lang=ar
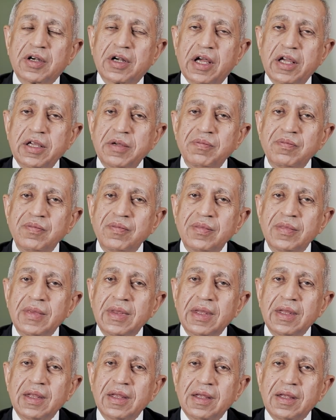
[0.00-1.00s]
الرحيم
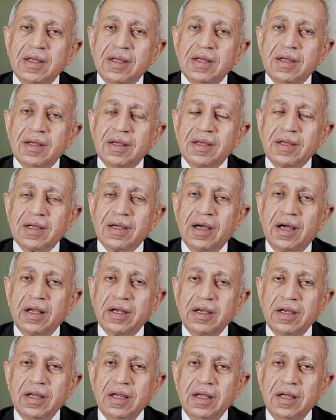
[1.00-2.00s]

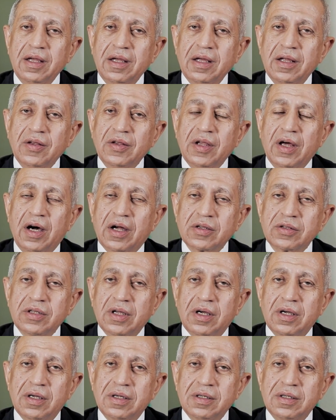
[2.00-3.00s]
يعني
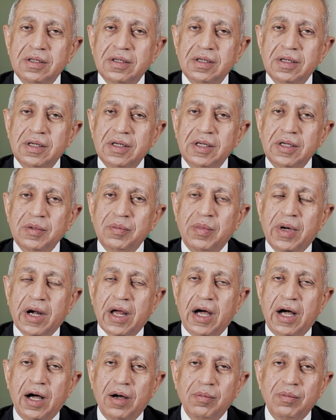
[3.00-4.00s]
النهارده آه،
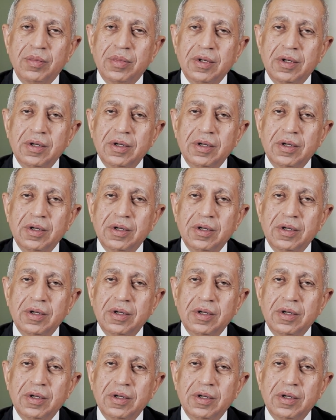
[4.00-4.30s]
برحب